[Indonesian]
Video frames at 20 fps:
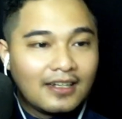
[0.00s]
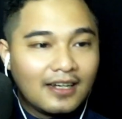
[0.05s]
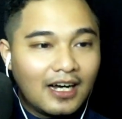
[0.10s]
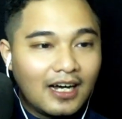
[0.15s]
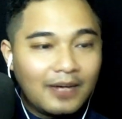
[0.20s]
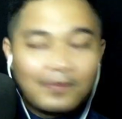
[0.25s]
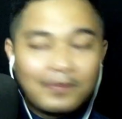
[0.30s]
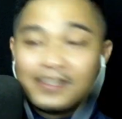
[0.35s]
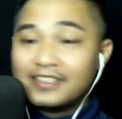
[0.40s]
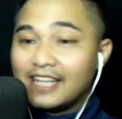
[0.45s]

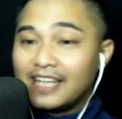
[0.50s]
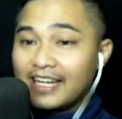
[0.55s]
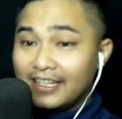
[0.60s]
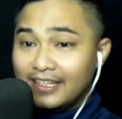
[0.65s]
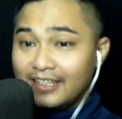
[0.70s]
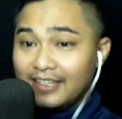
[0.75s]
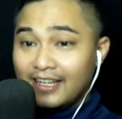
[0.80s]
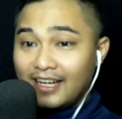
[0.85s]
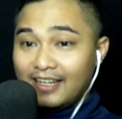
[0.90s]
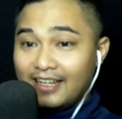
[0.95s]
eh, menjadi
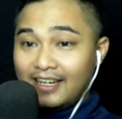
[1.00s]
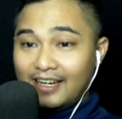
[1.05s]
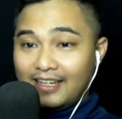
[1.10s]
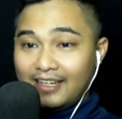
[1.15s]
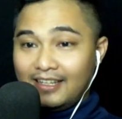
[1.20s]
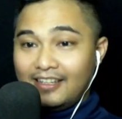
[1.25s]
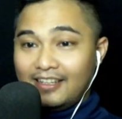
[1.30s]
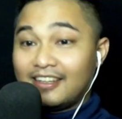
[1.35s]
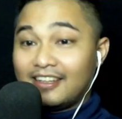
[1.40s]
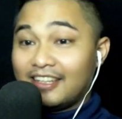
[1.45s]
dia
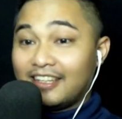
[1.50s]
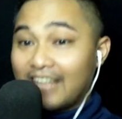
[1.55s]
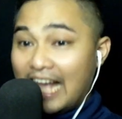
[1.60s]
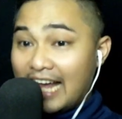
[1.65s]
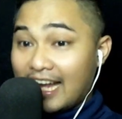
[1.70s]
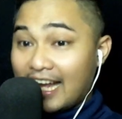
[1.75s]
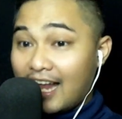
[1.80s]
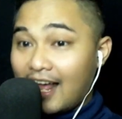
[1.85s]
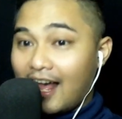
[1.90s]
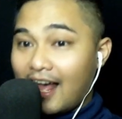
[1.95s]
dari
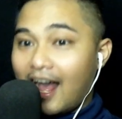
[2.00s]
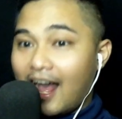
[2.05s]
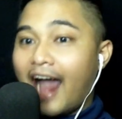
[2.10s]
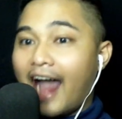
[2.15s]
Tiara